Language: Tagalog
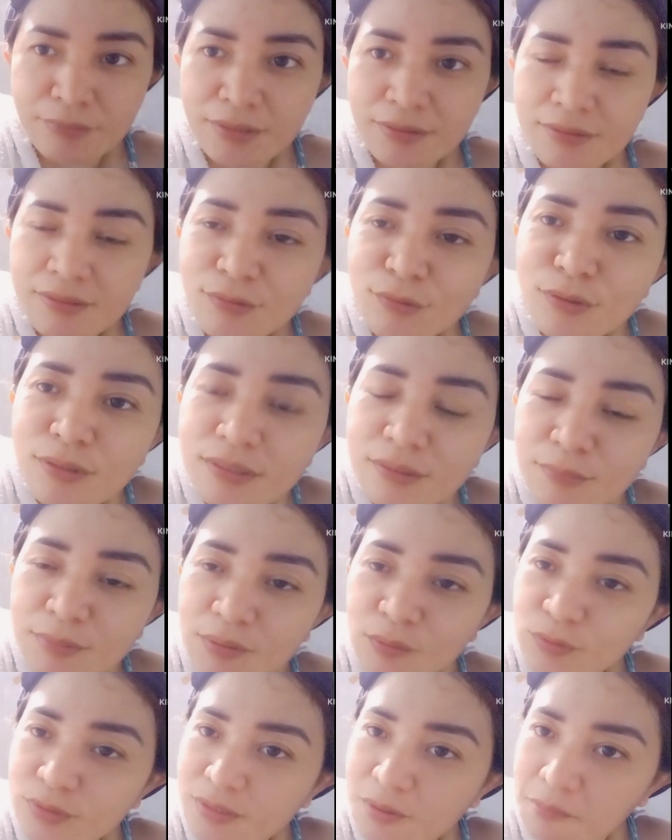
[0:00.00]
Nandito lang
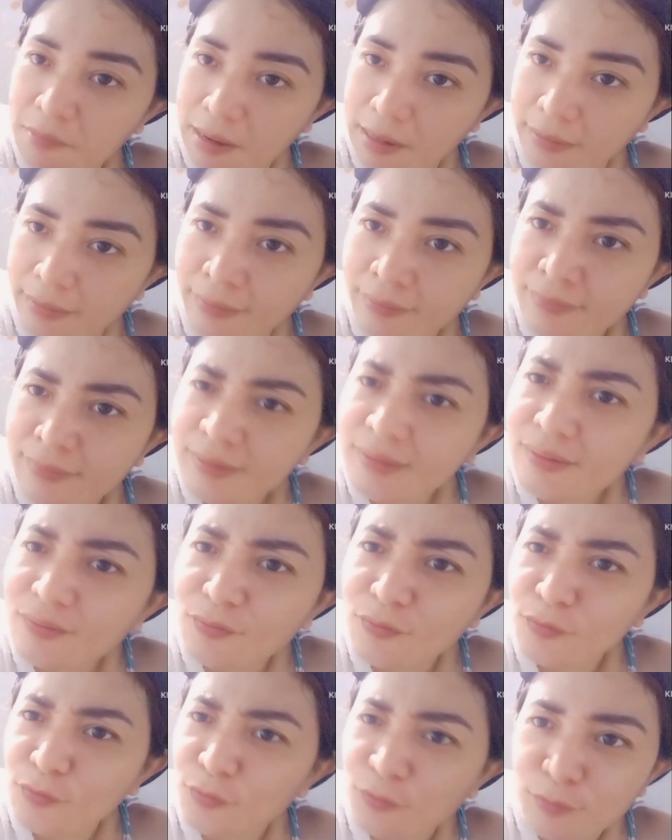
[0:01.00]
naman ako sa bahay, hindi na
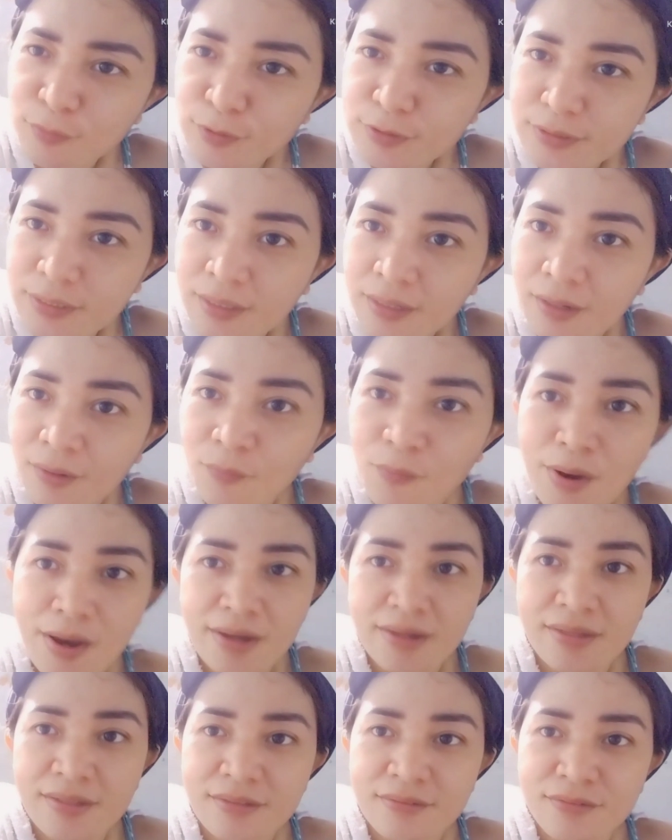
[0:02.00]
uubos ang
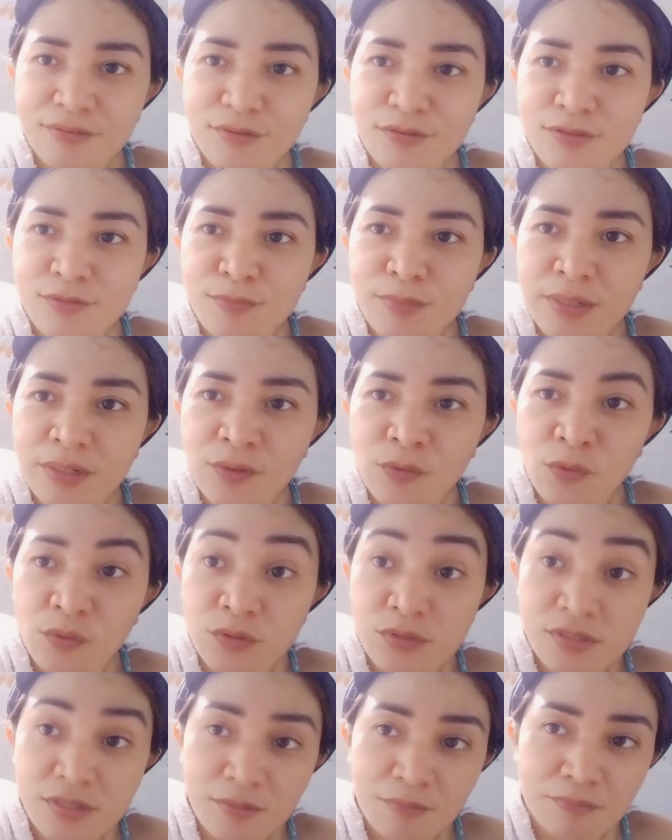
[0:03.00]
gawain. Sus Maria
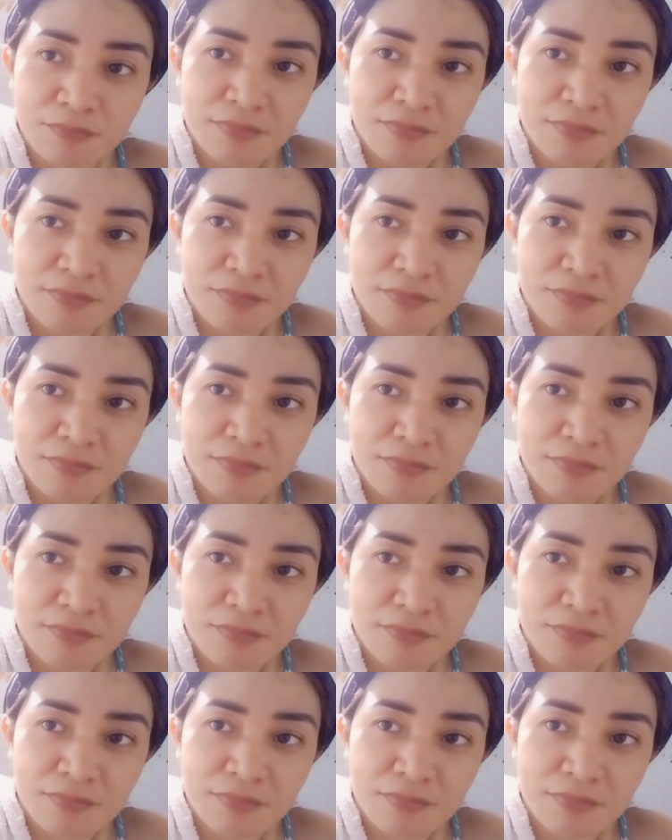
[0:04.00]
ba?